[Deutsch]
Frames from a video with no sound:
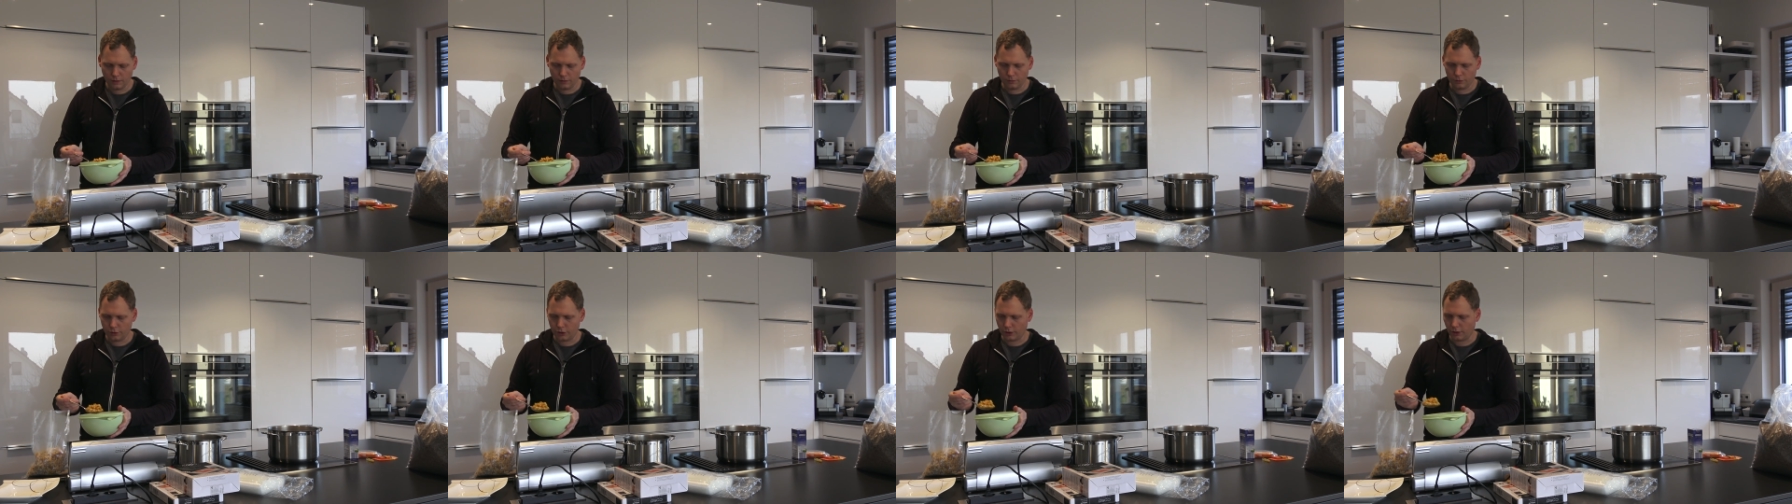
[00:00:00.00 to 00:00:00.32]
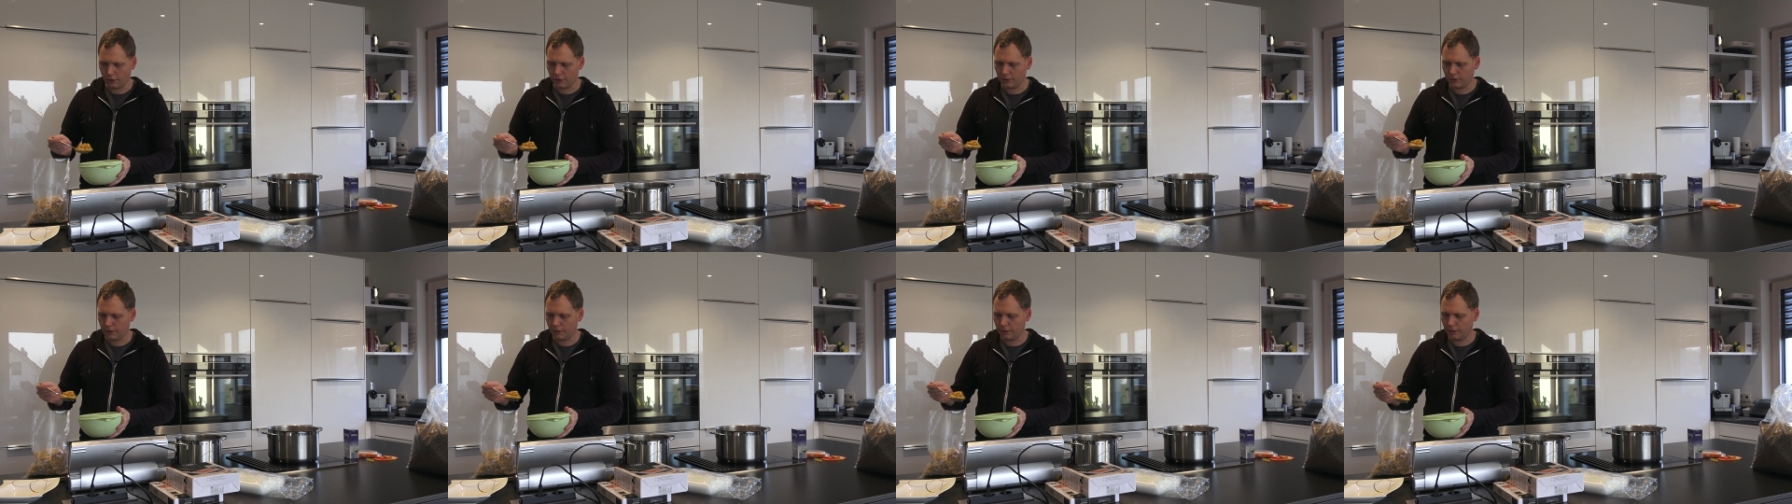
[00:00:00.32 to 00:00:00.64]
Ich
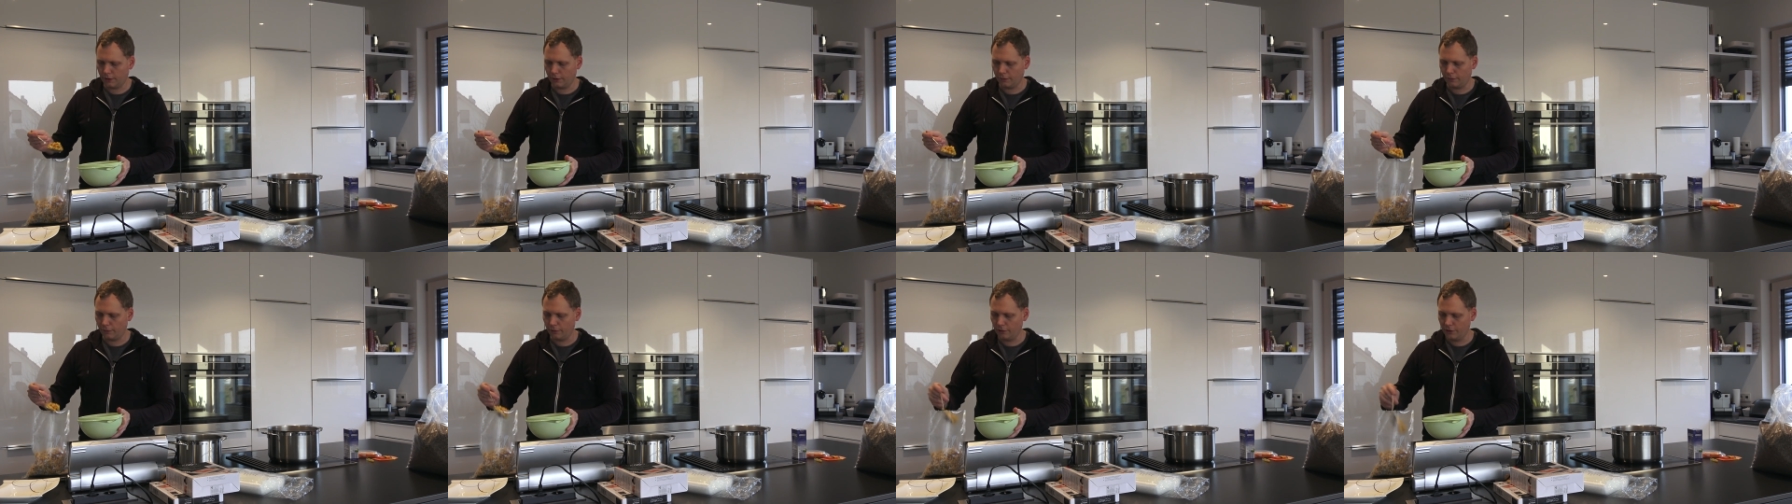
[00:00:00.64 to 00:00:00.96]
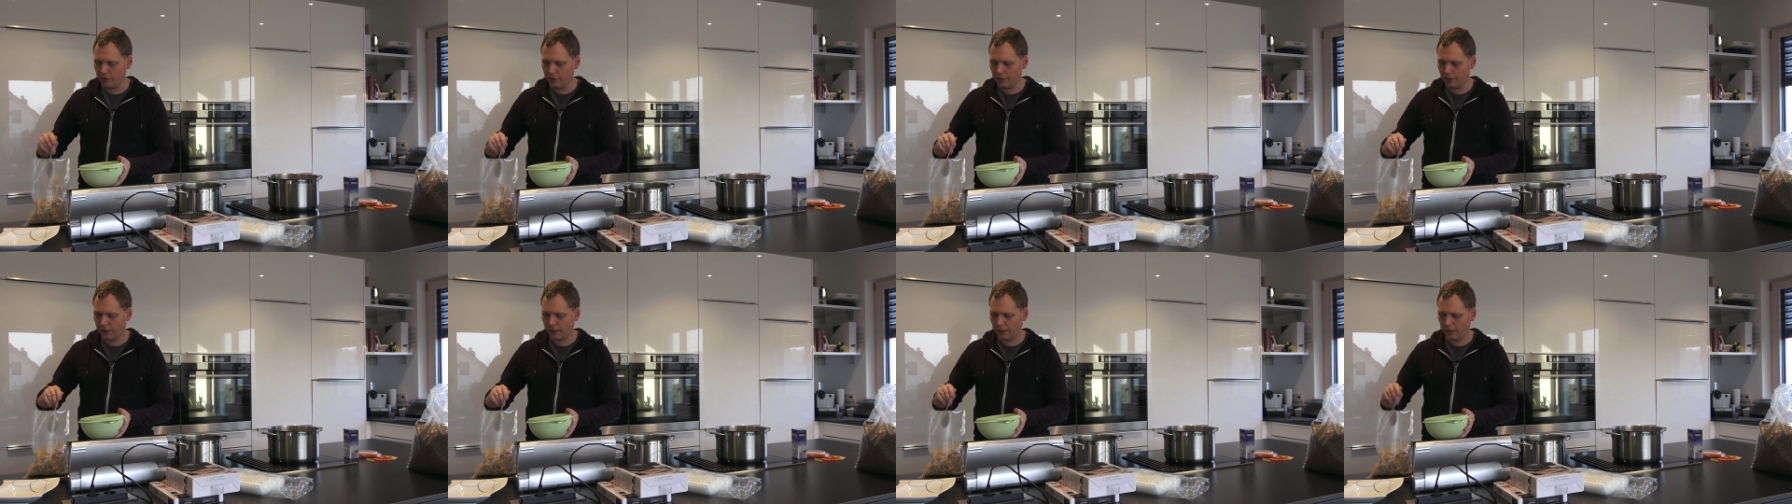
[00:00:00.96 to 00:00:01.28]
schaue jetzt, dass ich die
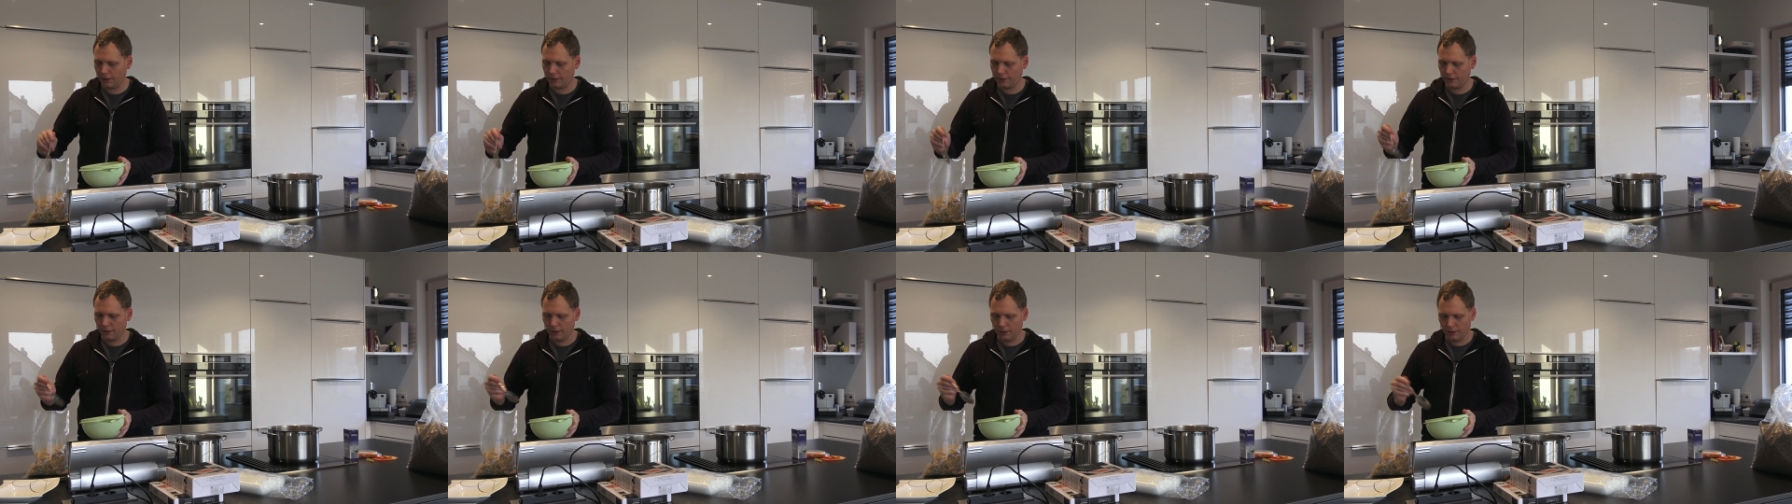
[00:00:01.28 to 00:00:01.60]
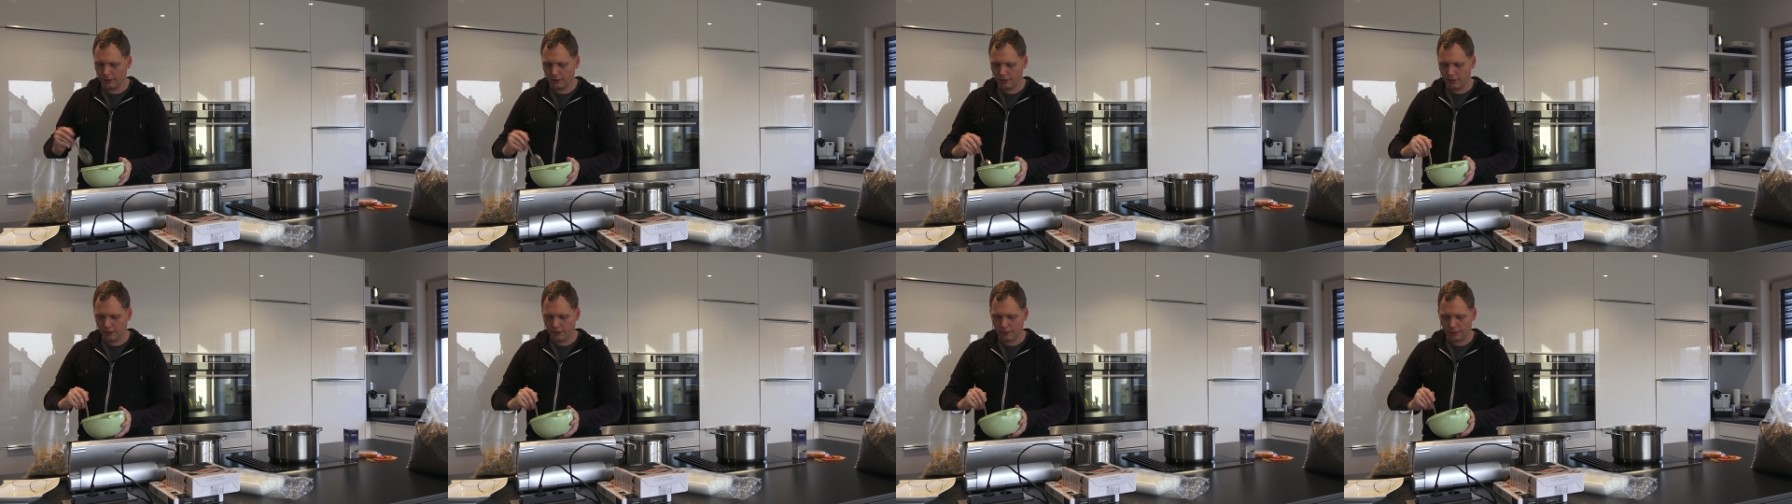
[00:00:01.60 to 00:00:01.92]
Flüssigkeit
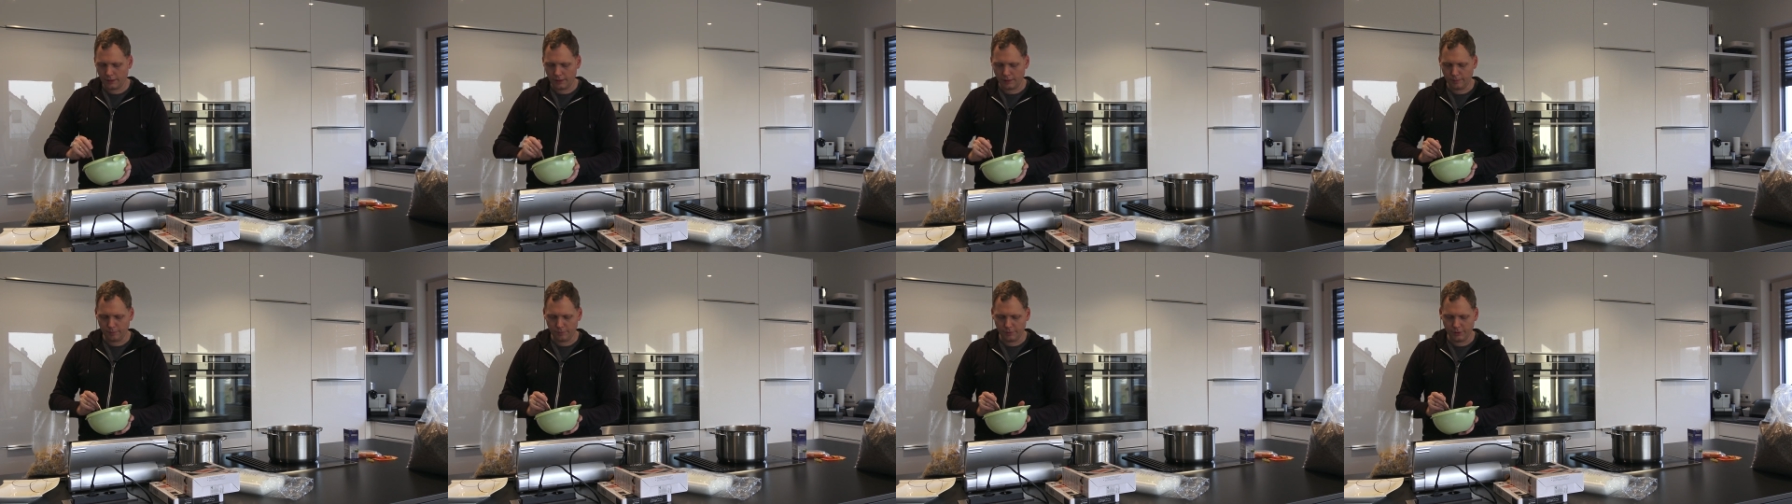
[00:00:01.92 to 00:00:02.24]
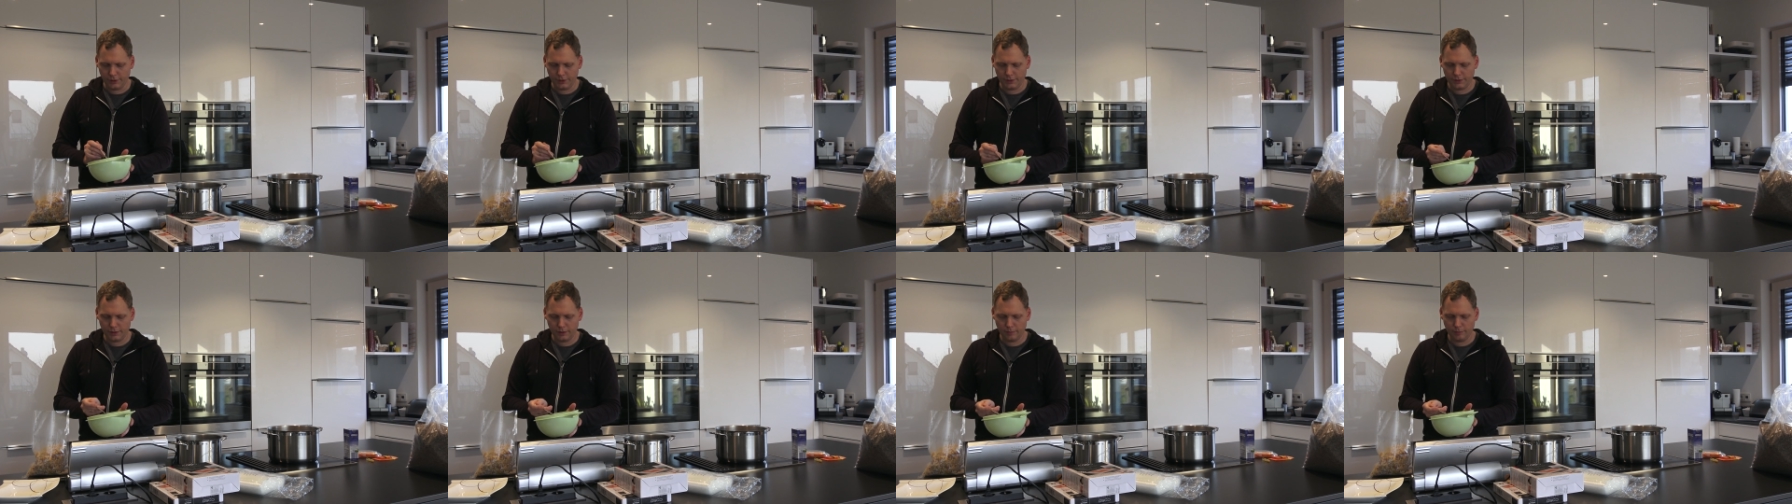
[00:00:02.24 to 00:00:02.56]
eben
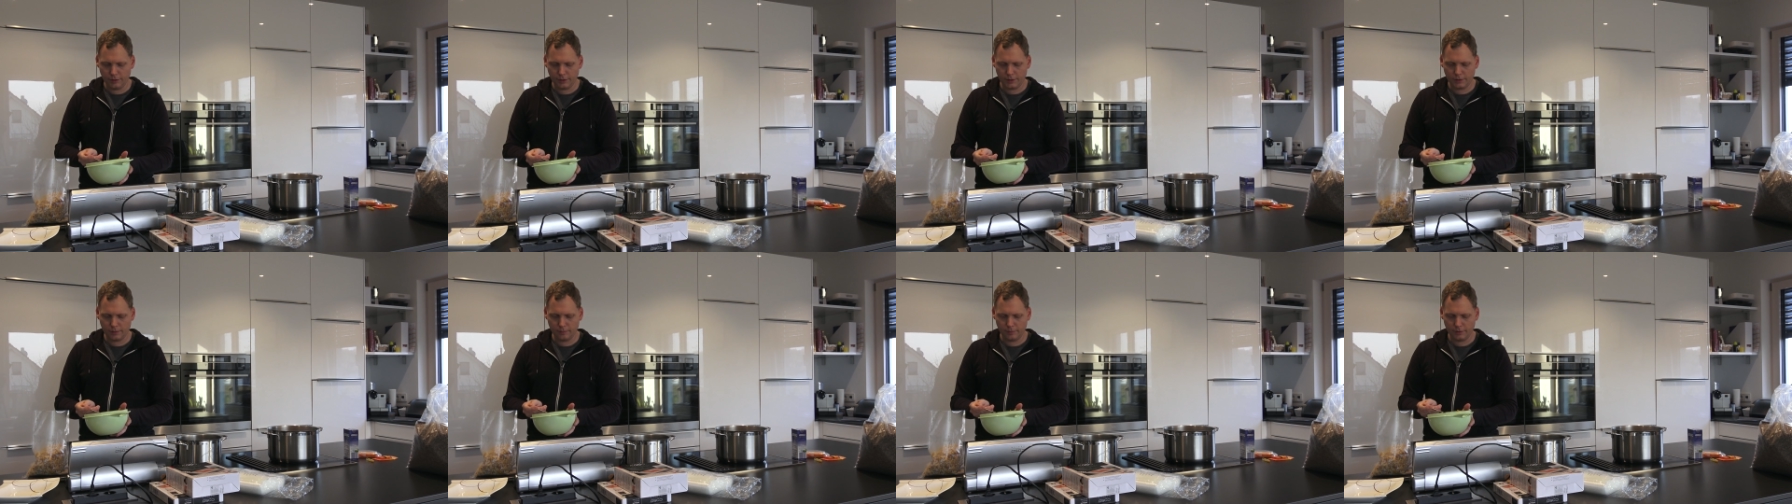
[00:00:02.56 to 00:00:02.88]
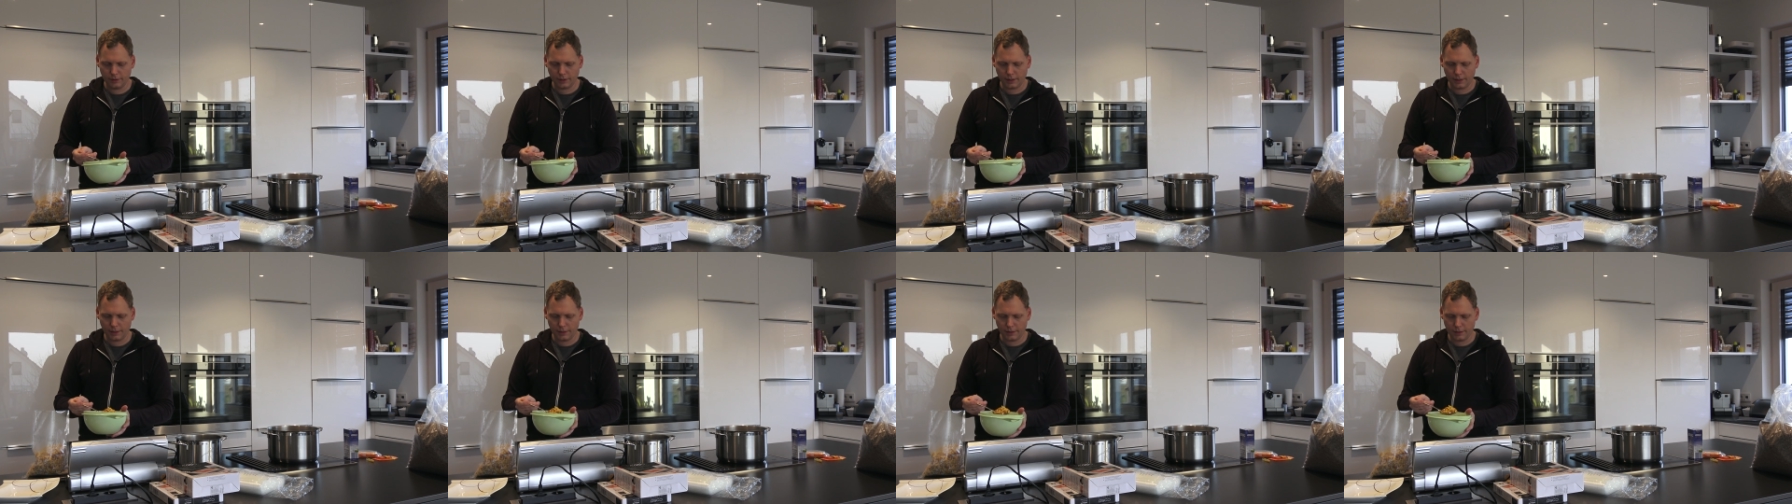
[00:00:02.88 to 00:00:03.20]
nicht hier mit,
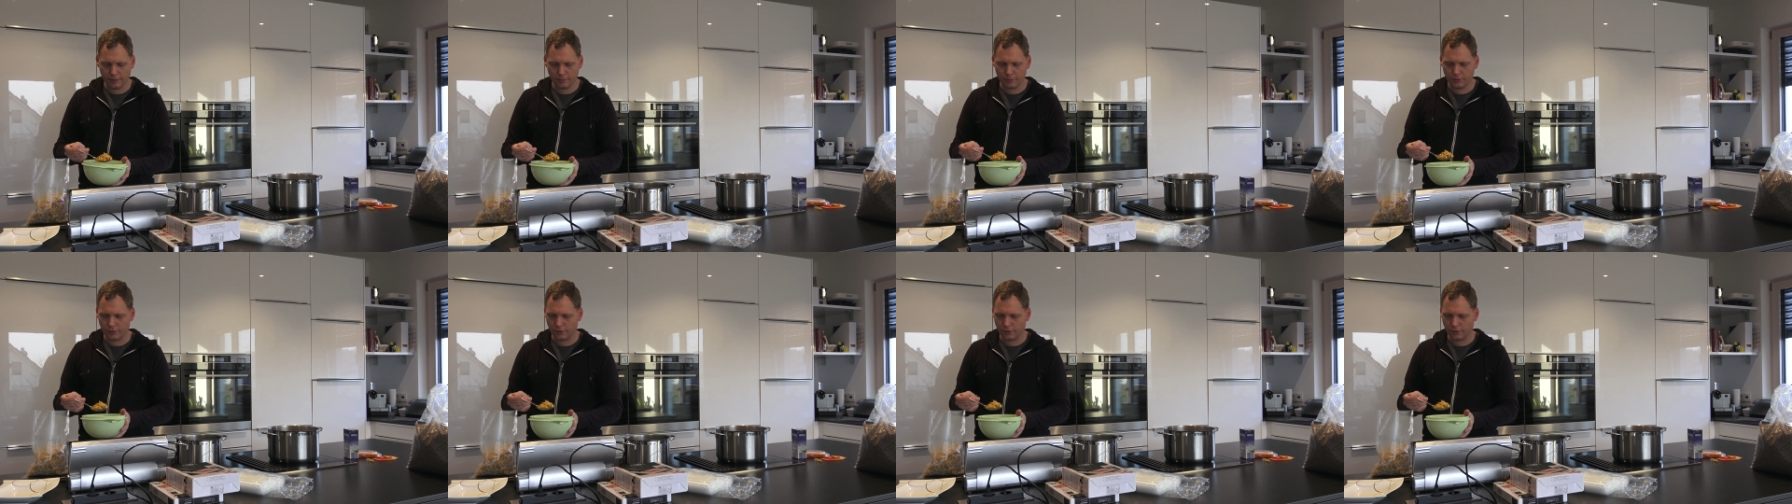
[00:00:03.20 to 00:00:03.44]
mit reinkippe,